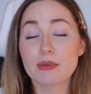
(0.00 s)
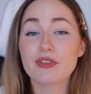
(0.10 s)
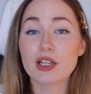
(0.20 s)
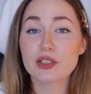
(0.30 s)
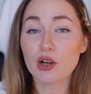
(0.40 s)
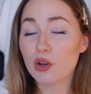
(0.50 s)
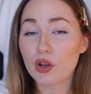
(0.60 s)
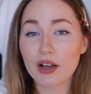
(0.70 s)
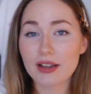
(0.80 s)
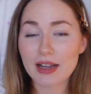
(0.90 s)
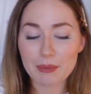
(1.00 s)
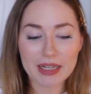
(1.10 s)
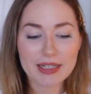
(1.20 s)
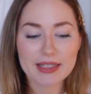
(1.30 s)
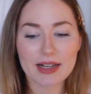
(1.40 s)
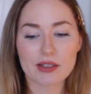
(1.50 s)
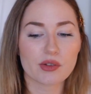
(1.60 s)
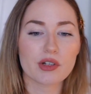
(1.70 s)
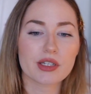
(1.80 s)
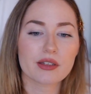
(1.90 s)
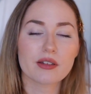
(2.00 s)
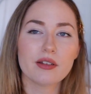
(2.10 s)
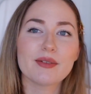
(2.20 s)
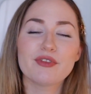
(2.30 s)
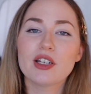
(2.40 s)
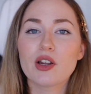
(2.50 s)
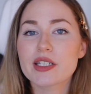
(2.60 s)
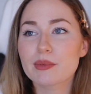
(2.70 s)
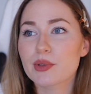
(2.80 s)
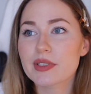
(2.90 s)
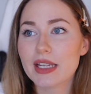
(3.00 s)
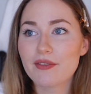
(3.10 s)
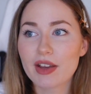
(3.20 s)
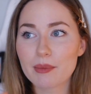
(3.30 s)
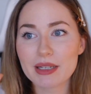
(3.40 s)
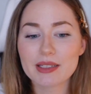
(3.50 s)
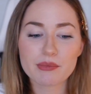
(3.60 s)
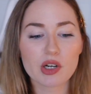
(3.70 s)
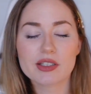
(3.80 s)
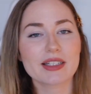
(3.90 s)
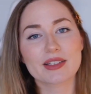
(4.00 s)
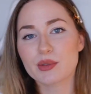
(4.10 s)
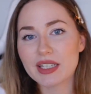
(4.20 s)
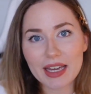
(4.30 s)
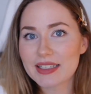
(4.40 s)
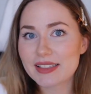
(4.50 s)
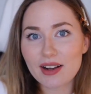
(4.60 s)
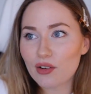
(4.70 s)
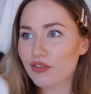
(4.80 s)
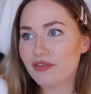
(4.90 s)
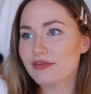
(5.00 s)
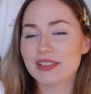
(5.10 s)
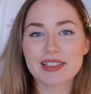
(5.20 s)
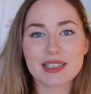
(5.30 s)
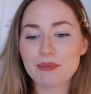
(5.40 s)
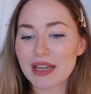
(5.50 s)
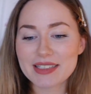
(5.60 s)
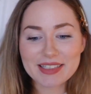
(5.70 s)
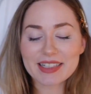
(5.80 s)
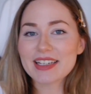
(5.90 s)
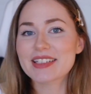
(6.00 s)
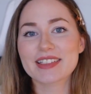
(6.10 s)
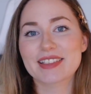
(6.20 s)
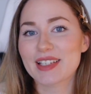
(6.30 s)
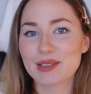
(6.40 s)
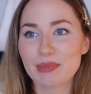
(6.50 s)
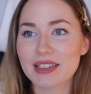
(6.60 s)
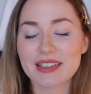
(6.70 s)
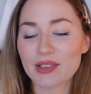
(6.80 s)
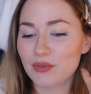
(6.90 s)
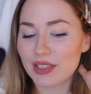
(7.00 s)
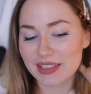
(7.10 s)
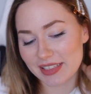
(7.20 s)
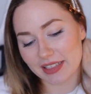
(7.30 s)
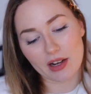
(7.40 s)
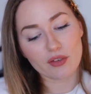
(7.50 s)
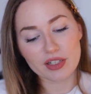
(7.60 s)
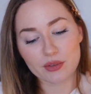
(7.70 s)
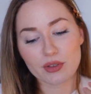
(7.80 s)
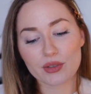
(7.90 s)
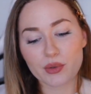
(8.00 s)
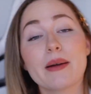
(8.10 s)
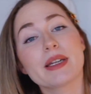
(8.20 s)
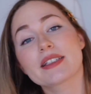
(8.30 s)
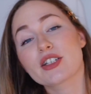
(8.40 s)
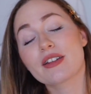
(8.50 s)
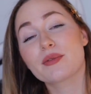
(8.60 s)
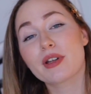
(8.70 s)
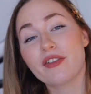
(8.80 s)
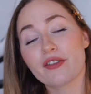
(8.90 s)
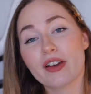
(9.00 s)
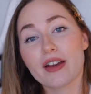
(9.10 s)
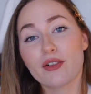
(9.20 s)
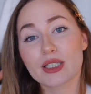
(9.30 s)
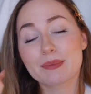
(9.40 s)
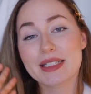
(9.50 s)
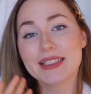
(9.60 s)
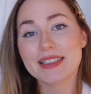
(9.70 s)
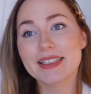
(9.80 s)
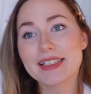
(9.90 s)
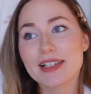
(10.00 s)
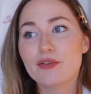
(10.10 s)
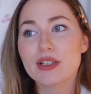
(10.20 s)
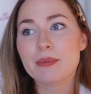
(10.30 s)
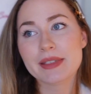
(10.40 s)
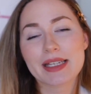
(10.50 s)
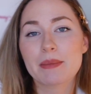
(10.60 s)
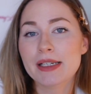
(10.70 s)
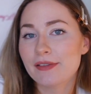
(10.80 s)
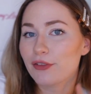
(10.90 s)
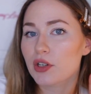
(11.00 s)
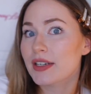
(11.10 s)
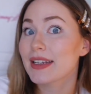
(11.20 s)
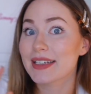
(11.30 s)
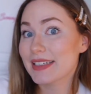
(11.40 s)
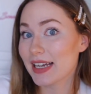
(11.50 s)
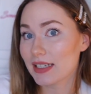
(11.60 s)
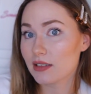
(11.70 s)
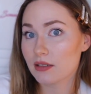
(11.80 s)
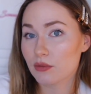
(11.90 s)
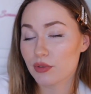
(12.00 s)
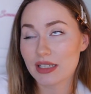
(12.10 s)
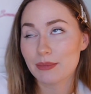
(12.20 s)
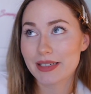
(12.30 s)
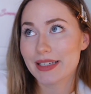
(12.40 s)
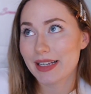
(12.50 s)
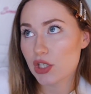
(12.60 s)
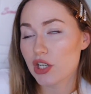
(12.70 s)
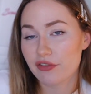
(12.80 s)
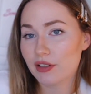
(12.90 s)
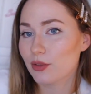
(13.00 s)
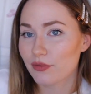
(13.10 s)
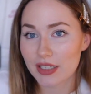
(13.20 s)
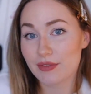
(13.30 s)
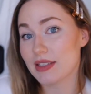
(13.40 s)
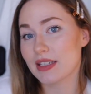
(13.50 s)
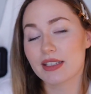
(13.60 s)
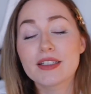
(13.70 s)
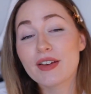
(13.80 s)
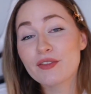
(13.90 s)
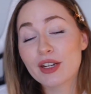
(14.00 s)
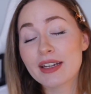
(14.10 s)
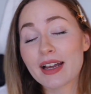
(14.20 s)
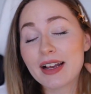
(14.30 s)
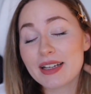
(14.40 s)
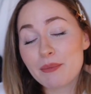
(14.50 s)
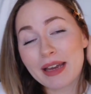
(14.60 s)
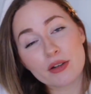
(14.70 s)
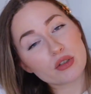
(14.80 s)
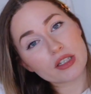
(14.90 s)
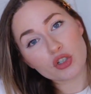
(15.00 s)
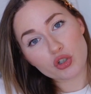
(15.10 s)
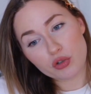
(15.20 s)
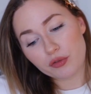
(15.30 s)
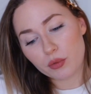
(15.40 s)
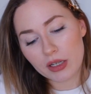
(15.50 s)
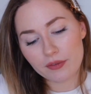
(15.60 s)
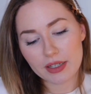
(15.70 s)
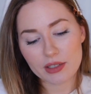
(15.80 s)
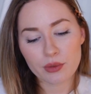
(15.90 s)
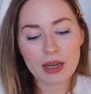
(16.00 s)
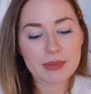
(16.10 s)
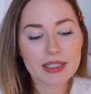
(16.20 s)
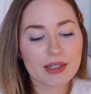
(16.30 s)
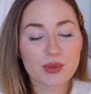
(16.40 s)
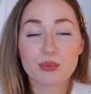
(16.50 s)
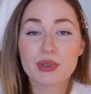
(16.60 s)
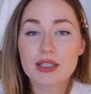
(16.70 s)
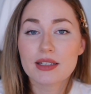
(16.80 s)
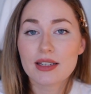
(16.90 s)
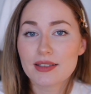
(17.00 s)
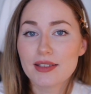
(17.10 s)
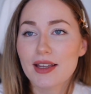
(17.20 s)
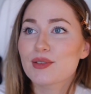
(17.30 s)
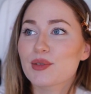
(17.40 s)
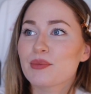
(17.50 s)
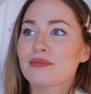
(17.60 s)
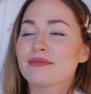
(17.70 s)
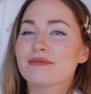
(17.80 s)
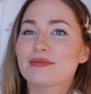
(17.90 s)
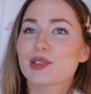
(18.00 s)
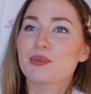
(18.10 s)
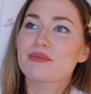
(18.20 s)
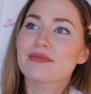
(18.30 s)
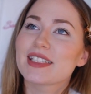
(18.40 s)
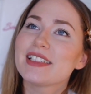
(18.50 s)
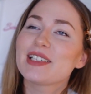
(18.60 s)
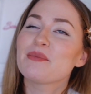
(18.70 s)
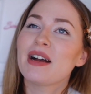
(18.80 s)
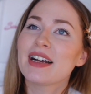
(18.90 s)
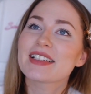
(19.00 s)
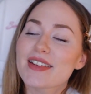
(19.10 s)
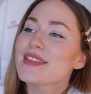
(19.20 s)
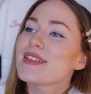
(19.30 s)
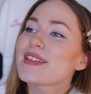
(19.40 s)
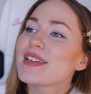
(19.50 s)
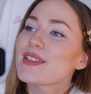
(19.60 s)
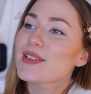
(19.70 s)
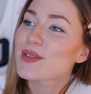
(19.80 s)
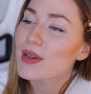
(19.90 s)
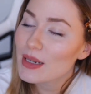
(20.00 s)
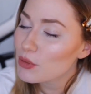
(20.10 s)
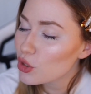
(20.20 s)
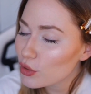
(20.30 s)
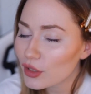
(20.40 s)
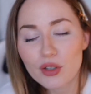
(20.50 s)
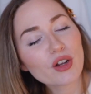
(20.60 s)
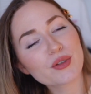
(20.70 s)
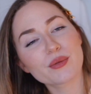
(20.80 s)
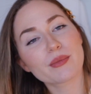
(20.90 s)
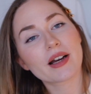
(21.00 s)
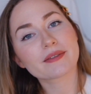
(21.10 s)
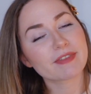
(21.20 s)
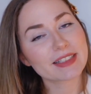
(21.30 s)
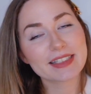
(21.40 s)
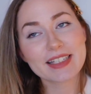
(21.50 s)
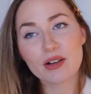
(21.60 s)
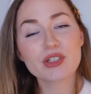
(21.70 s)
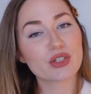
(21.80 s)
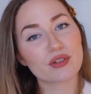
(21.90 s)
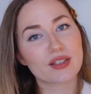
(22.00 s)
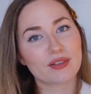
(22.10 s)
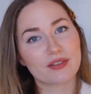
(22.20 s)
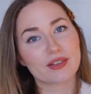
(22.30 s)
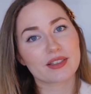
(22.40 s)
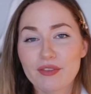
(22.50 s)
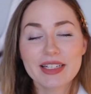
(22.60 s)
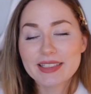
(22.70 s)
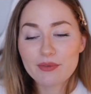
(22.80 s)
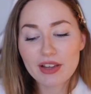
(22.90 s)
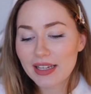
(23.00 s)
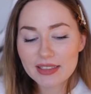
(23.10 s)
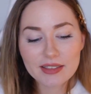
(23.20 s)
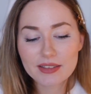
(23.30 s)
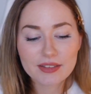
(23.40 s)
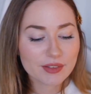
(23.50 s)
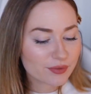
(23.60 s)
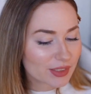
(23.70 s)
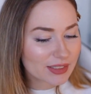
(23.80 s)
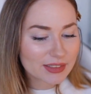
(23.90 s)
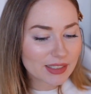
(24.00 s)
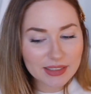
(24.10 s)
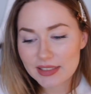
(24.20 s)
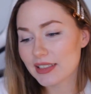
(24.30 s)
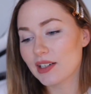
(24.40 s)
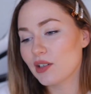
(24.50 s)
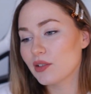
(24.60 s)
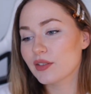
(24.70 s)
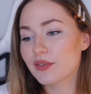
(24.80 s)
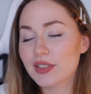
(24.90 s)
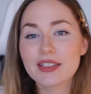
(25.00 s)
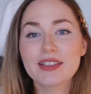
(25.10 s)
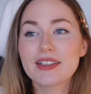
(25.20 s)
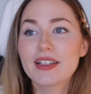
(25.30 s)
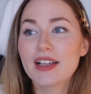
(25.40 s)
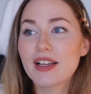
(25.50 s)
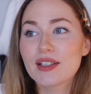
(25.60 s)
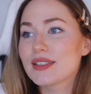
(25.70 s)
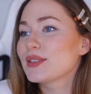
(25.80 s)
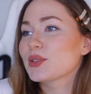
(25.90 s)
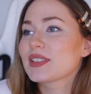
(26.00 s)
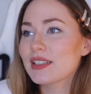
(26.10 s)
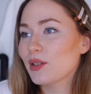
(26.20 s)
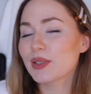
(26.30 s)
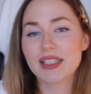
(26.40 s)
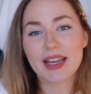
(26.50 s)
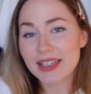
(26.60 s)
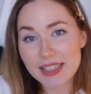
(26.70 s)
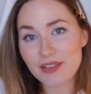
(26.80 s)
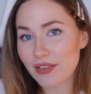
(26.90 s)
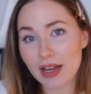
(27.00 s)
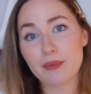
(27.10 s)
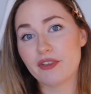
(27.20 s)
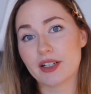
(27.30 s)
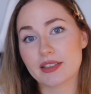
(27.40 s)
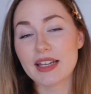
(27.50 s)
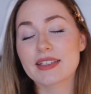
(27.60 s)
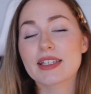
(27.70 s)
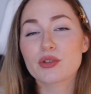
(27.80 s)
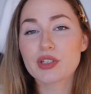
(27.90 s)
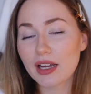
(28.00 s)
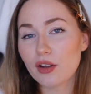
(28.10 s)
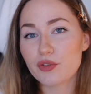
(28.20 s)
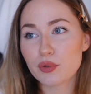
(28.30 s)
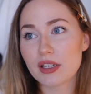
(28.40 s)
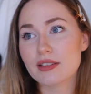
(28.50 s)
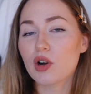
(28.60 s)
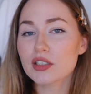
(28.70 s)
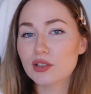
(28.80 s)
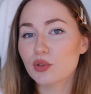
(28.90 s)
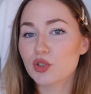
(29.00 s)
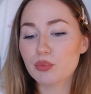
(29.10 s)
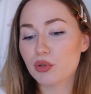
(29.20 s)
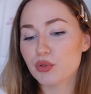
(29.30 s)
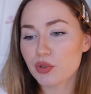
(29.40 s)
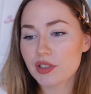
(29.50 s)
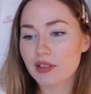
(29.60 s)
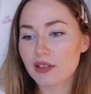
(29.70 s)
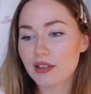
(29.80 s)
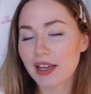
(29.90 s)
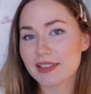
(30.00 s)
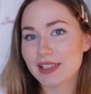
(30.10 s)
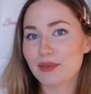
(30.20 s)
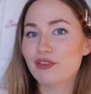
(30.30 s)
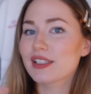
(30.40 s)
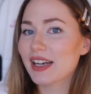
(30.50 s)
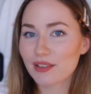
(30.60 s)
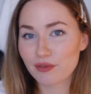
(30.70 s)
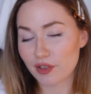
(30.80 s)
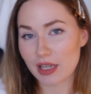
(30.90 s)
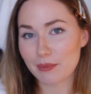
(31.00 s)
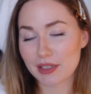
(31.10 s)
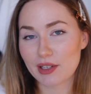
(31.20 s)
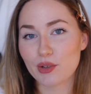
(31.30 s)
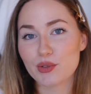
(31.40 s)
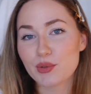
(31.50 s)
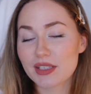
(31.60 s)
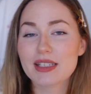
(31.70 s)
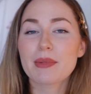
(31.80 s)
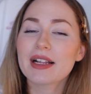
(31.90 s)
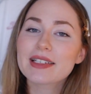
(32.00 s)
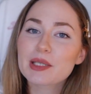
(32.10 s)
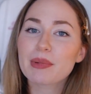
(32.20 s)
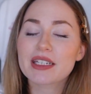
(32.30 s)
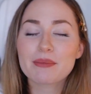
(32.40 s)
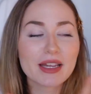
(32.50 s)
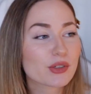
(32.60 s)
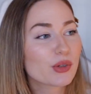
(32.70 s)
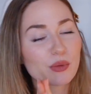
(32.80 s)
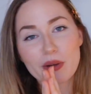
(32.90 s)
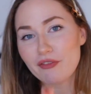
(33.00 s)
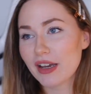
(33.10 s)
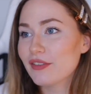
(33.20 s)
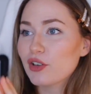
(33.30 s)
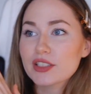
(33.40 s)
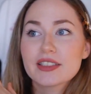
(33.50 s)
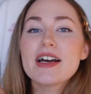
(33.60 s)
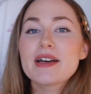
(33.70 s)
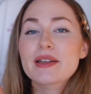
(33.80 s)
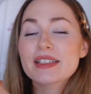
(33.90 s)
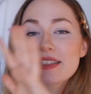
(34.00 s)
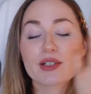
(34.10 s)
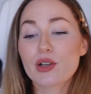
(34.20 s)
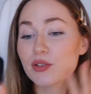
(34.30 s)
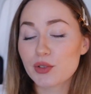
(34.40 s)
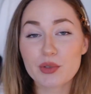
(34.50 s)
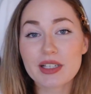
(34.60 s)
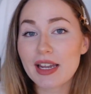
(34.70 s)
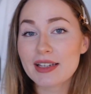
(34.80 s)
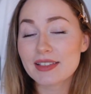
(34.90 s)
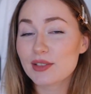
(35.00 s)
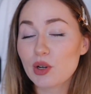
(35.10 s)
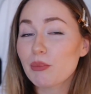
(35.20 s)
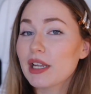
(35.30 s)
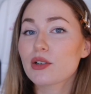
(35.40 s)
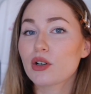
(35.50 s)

man vielleicht auch noch äh, am Rande sagen sollte, ich glaube, viele Leute benutzen einfach immer den Browser, der so direkt auf dem Endgerät ist, das man irgendwie sich gekauft hat oder so. Aber das Geschäftsmodell von Firefox basiert nicht auf dem Sammeln von Daten und damit Geld scheffeln und was weiß ich. Die werden von einer gemeinnützigen Stiftung entwickelt und haben sich jetzt so ein bisschen das zum, zum Ziel gemacht, das Internet zu einem schöneren Ort zu machen. Was ich sehr unterstützenswert finde. Weil ich glaube, wir alle wissen ganz genau, wie so sinnloser Hate einfach abfuckt. Es ist ja total oft so, dass kostenlose Produkte extrem viel Daten von einem klauen. So ist es aber halt nicht bei dem Add-on und bei Firefox. Äh, das heißt, ihr könnt es euch runterladen, es ist komplett